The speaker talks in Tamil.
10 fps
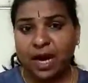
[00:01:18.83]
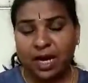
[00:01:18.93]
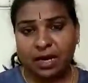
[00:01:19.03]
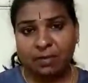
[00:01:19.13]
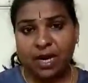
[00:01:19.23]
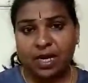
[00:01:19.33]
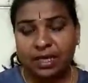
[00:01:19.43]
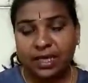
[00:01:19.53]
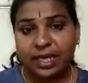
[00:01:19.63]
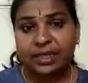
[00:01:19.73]
காரணமாக
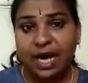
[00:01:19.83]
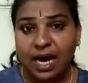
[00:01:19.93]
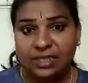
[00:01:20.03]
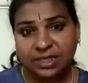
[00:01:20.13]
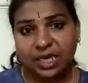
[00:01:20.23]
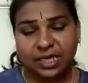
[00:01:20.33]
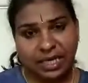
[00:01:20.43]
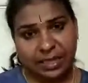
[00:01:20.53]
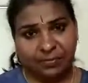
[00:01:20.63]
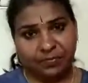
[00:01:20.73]
இருந்த ஆற்றல்
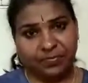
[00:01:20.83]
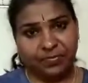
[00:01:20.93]
களம்